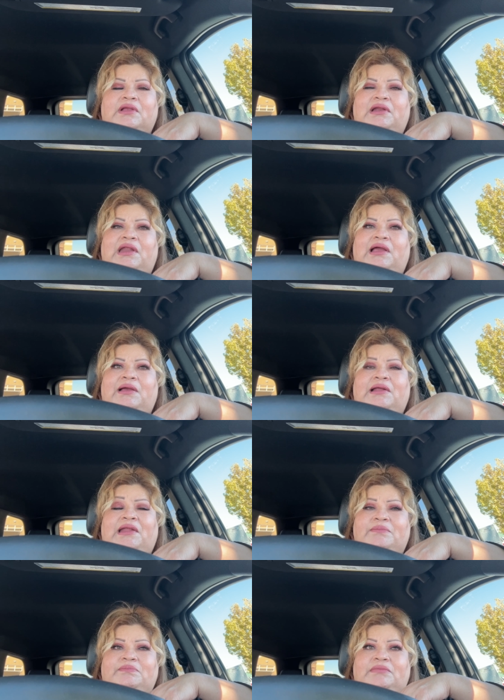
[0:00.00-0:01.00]

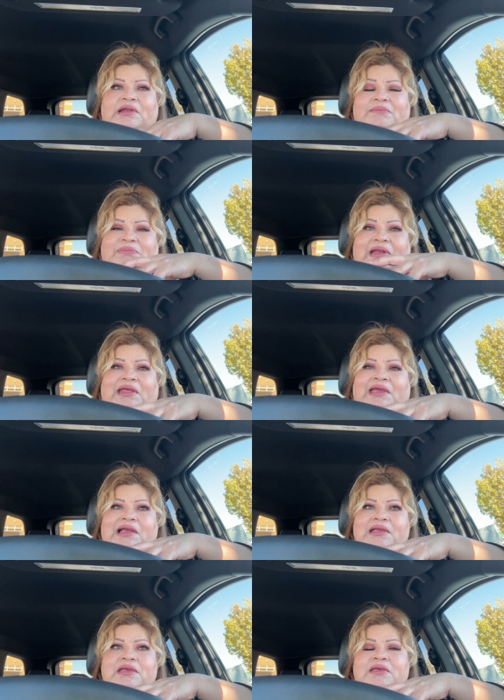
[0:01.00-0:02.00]
la,
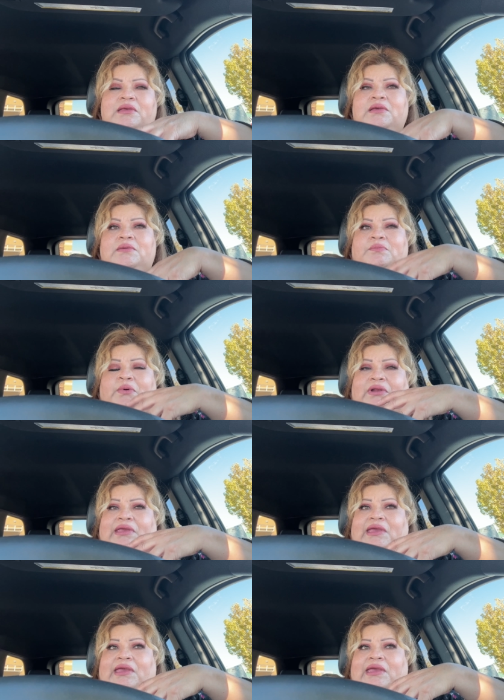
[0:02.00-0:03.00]
pelea,
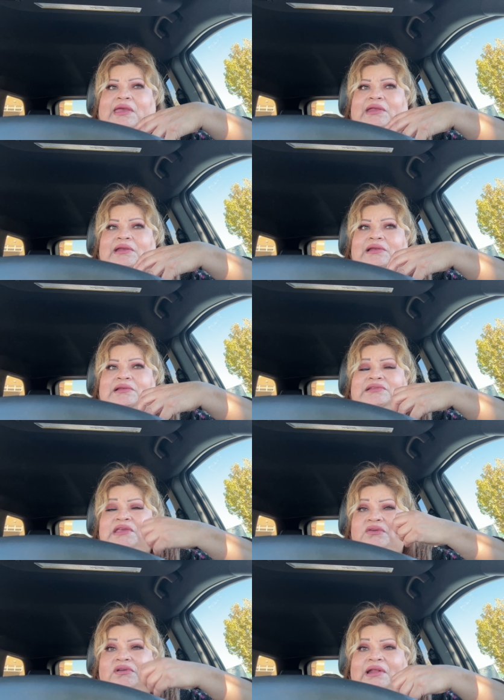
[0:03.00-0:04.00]
porque el
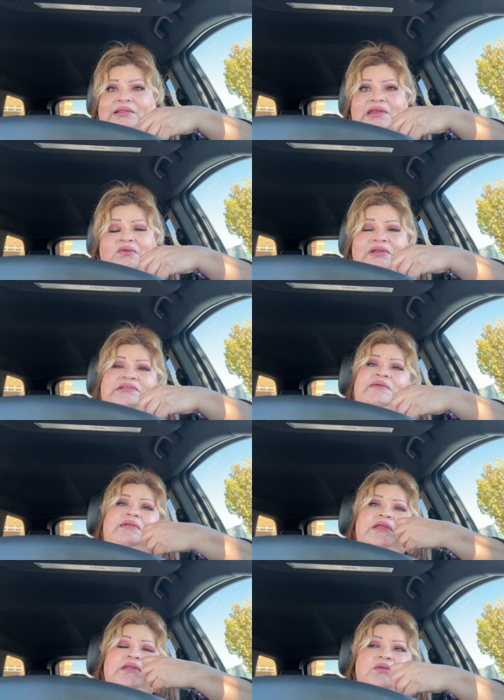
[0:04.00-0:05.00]
señor latino le estaba
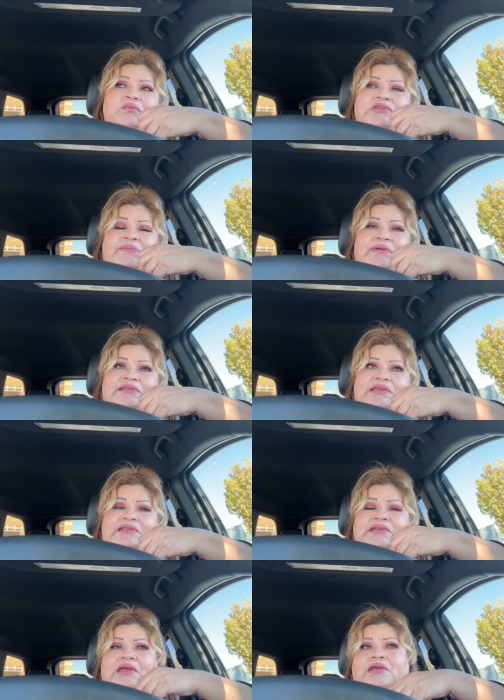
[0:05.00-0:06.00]
teniendo mucha
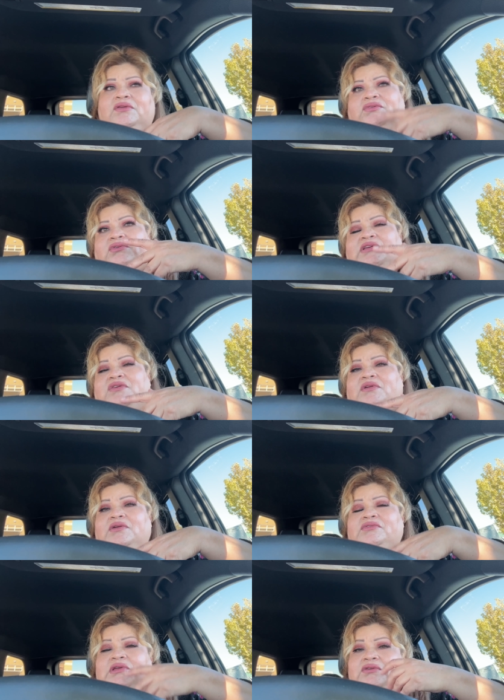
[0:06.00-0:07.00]
paciencia, el otro señor
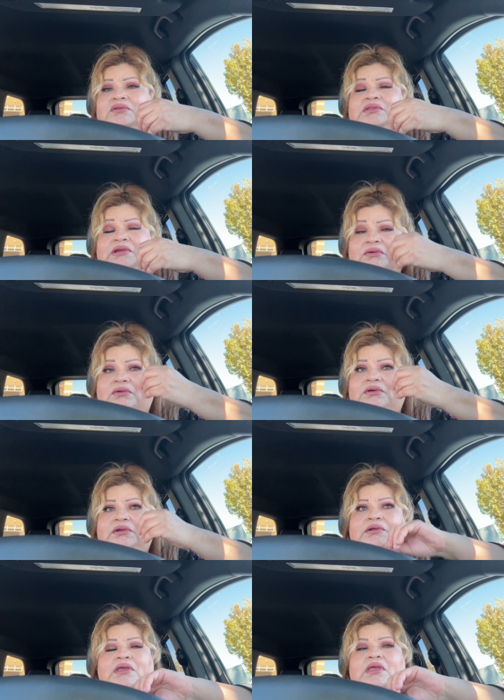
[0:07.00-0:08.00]
era un señor de color,